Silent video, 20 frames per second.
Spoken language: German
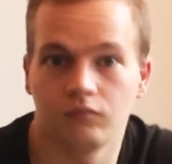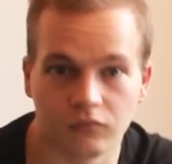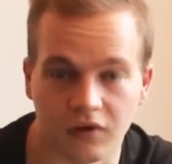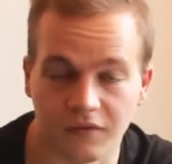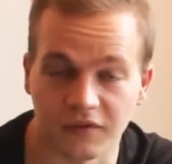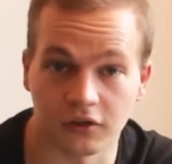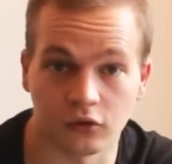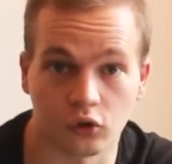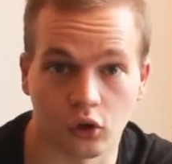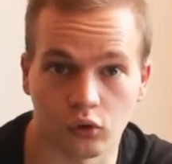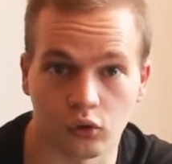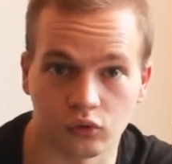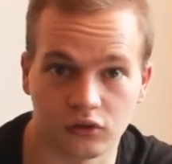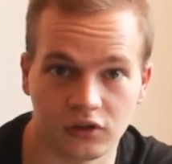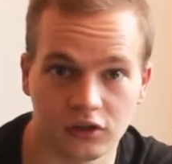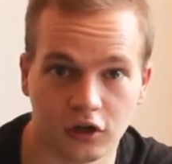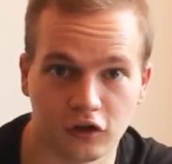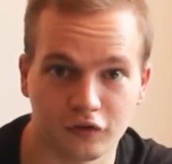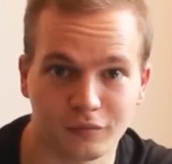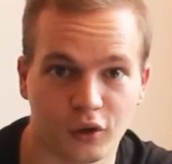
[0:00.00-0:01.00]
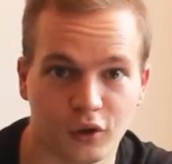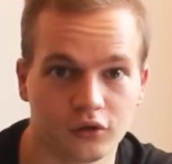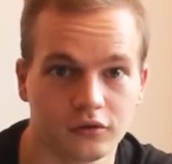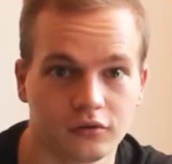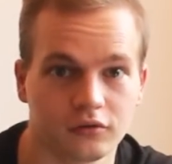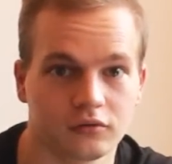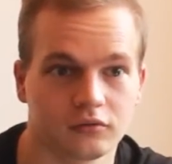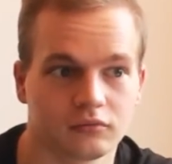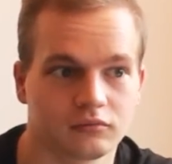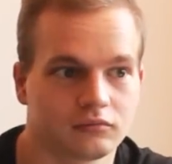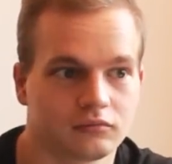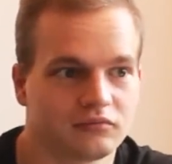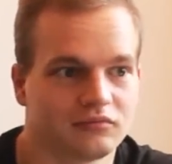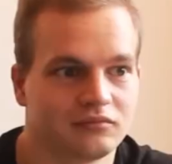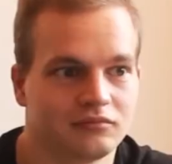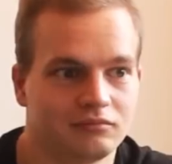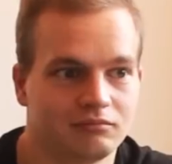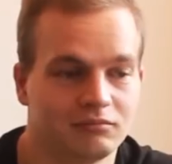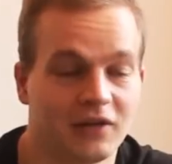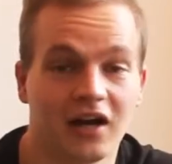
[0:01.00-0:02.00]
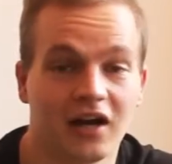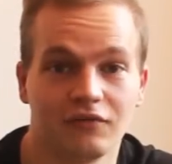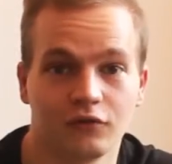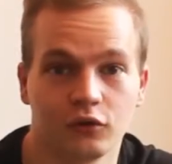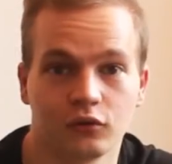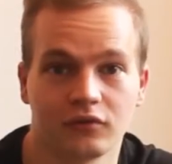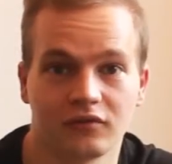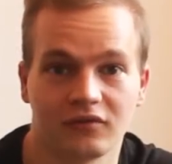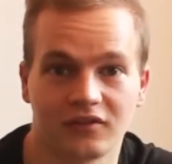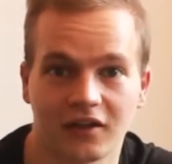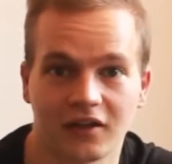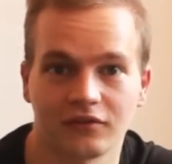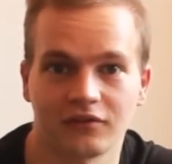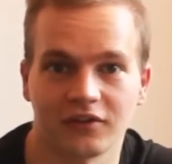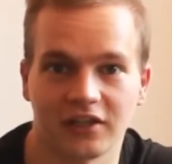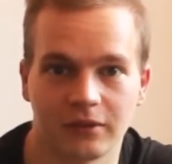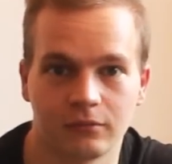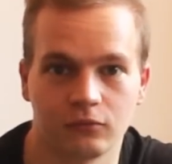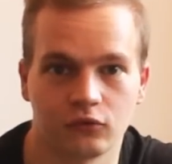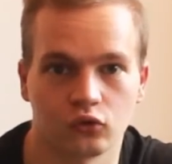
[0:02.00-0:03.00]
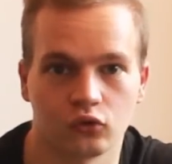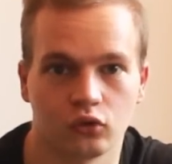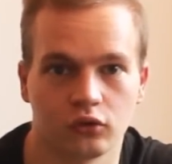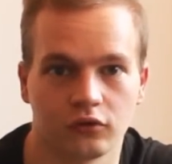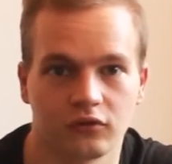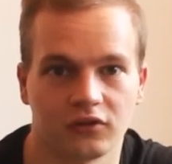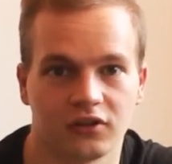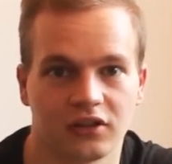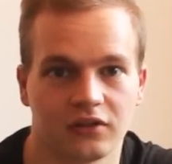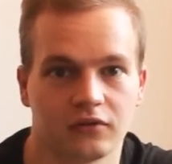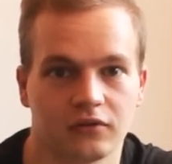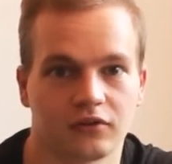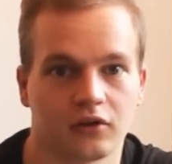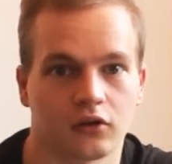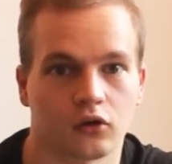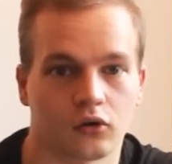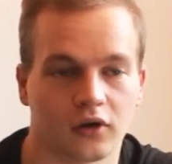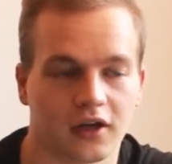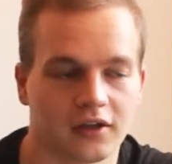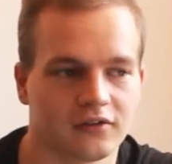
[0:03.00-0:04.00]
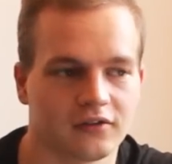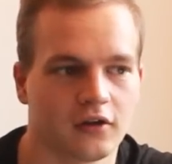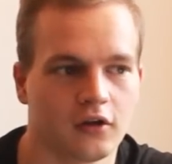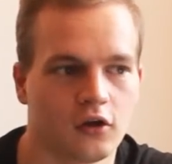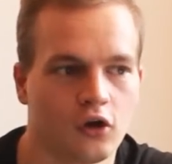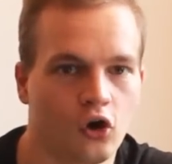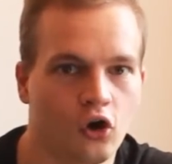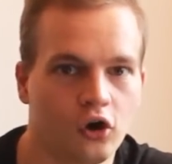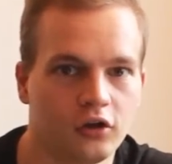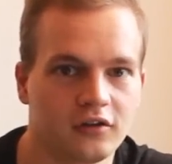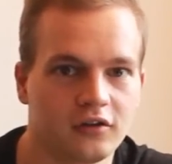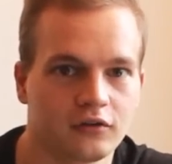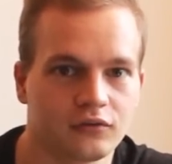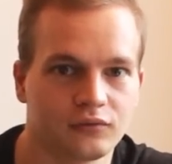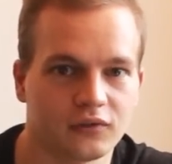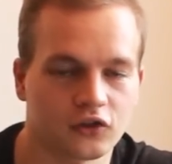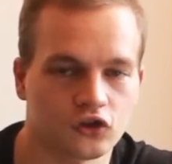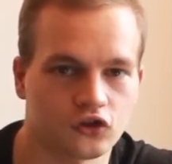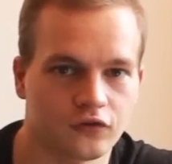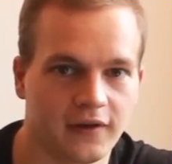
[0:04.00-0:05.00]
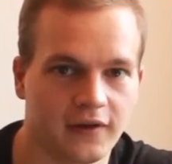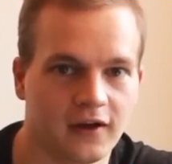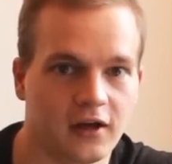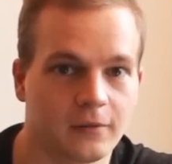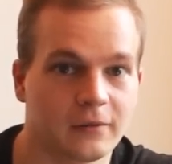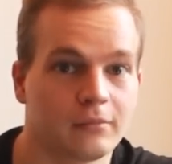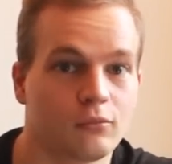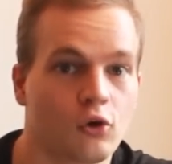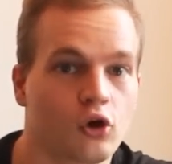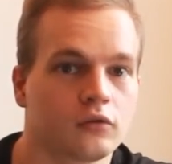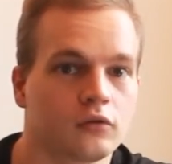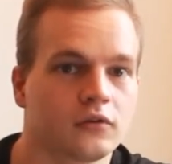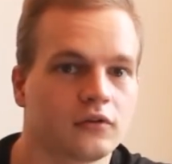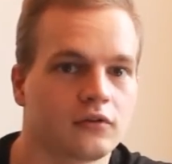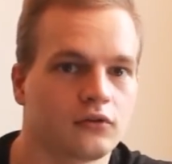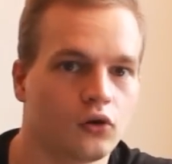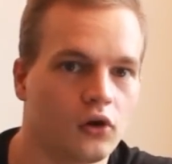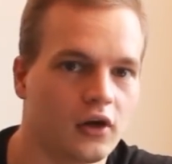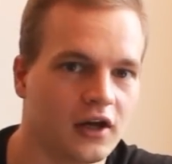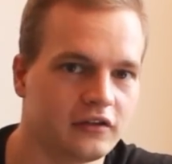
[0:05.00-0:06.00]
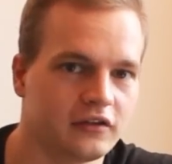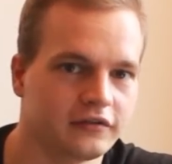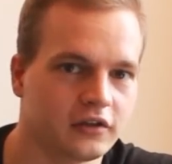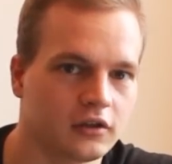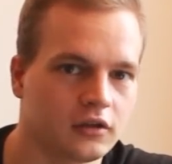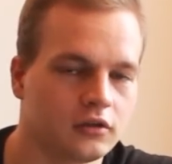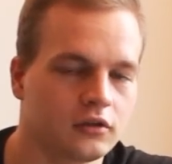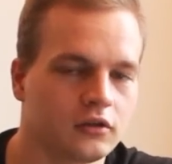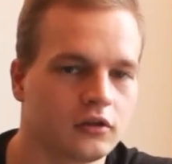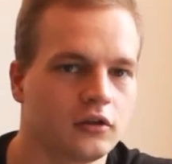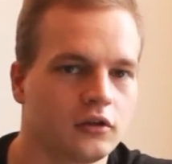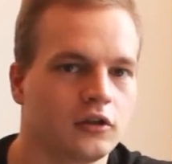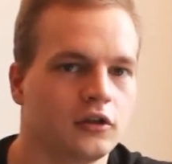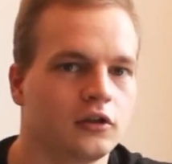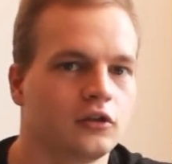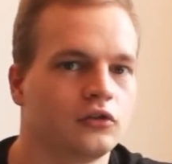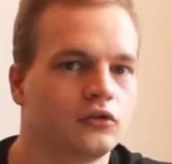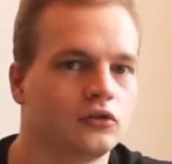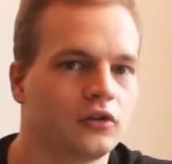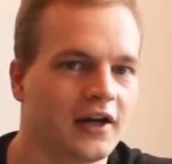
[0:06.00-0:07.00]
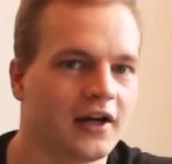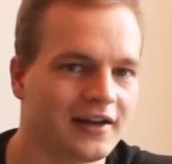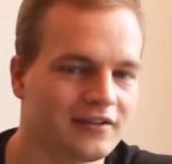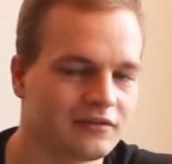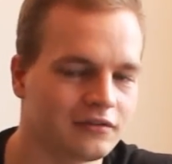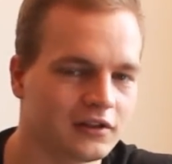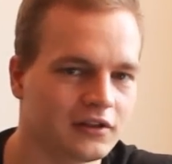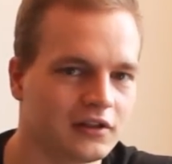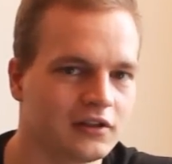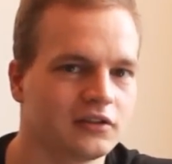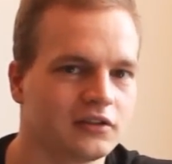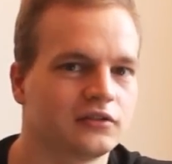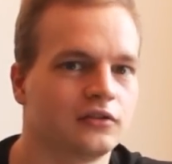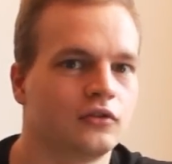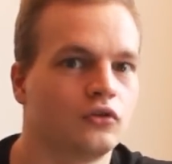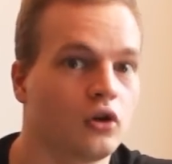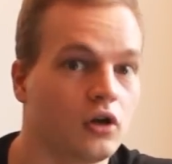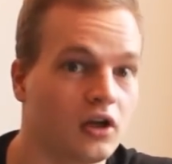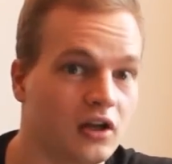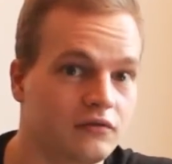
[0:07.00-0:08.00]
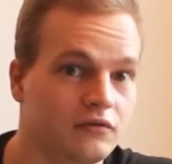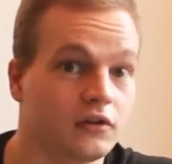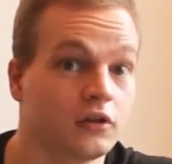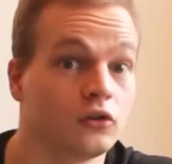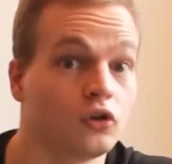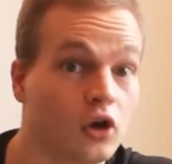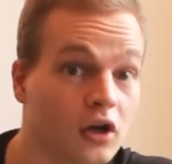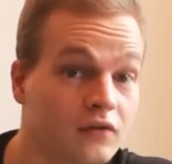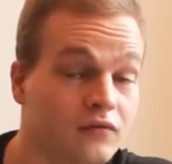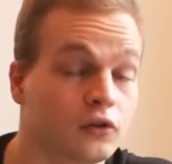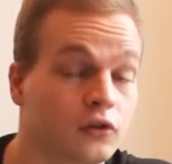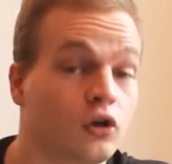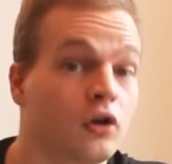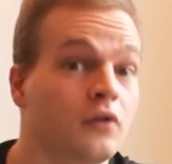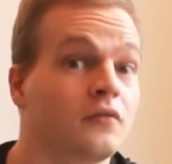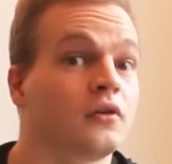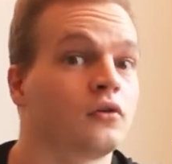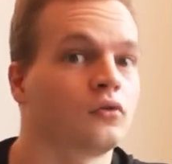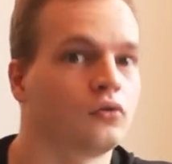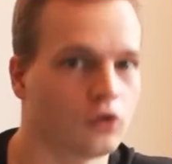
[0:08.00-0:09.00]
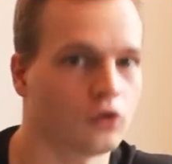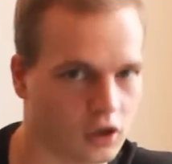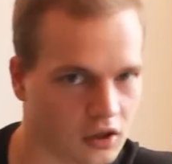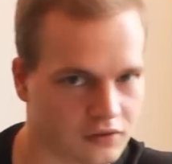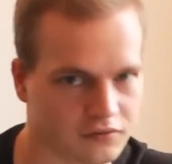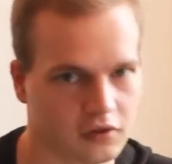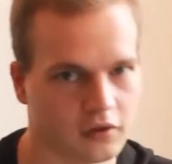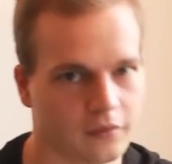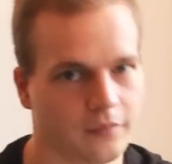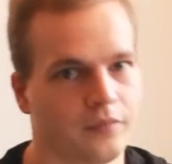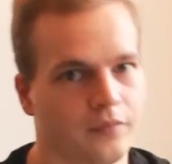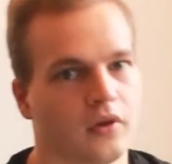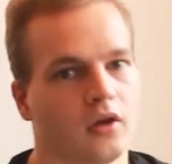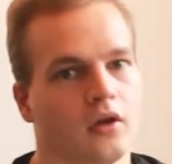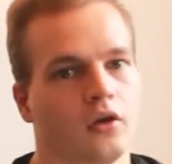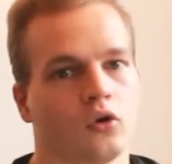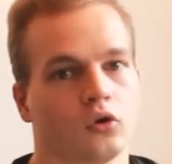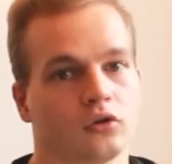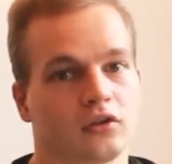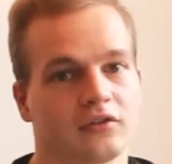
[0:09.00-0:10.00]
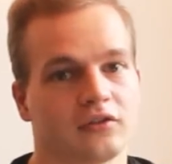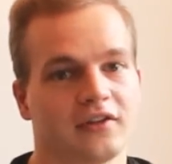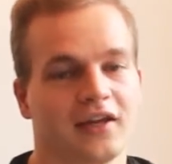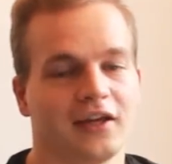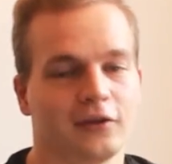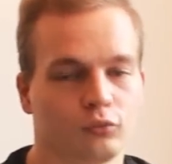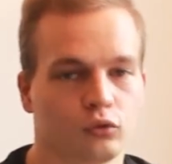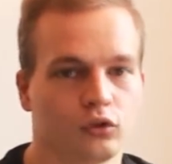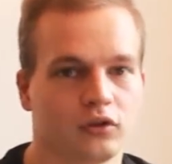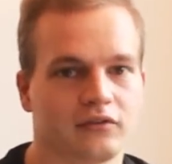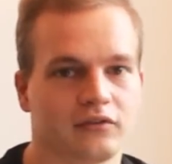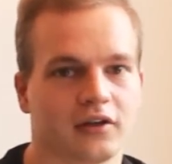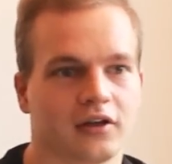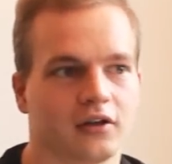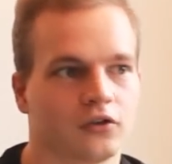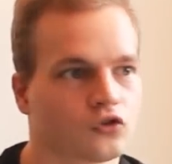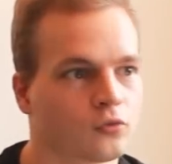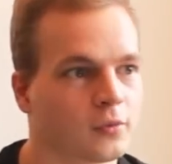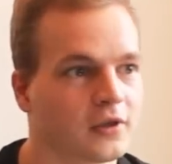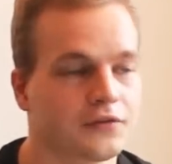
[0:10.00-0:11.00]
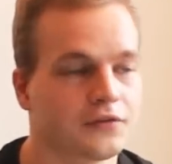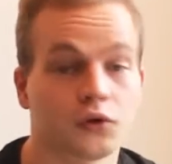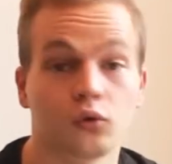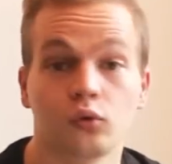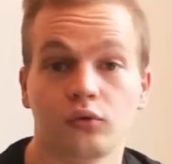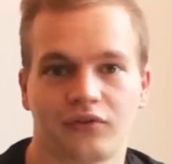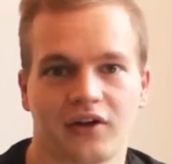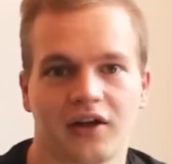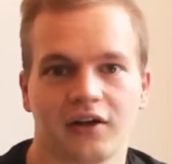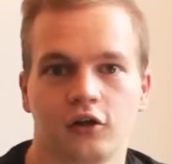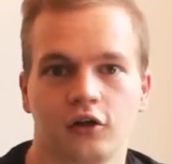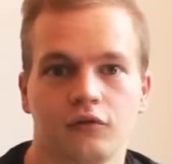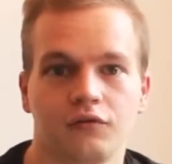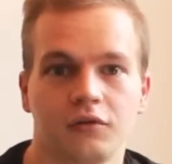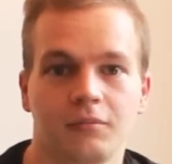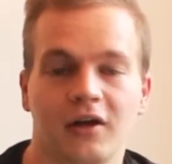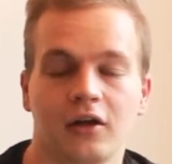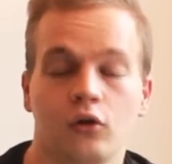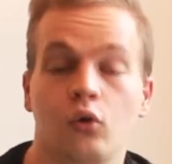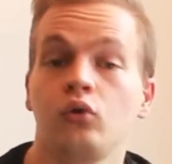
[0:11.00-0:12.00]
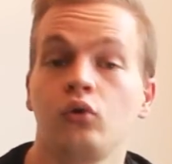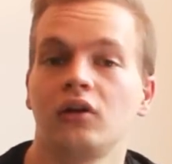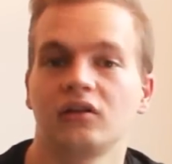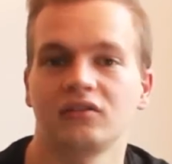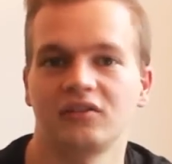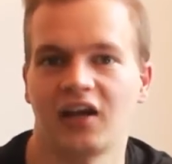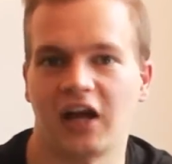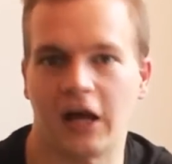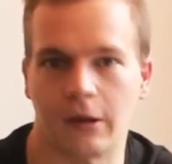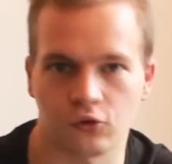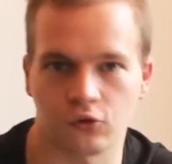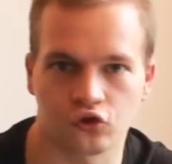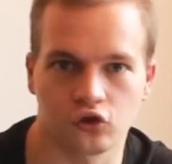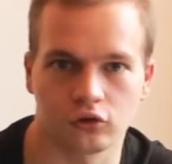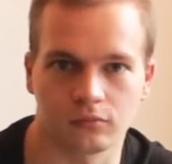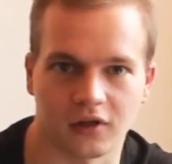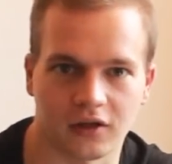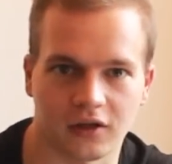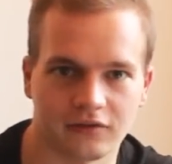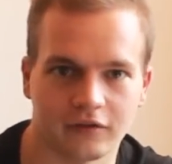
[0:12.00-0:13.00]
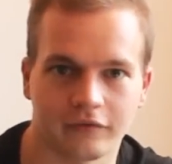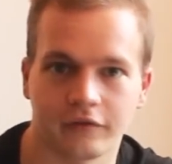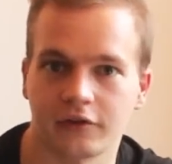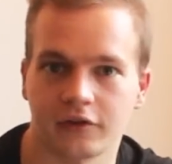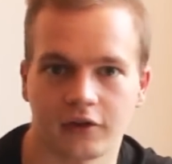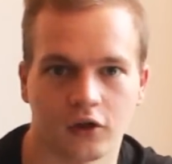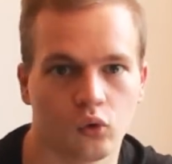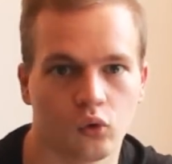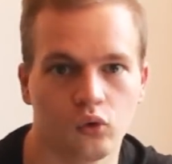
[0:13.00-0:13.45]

wenn wir eine neue Routine aufbauen, machen wir uns das eben zu nutzen, indem wir sagen, alright, heute ist vielleicht schwerer, aber morgen wird es noch einfacher einfacher, noch einfacher, noch einfacher, noch einfacher und noch einfacher. Und das exponentiell. Sprich, wenn du eine Sache irgendwie mal 100 Tage am Stück machst, dann wird dir der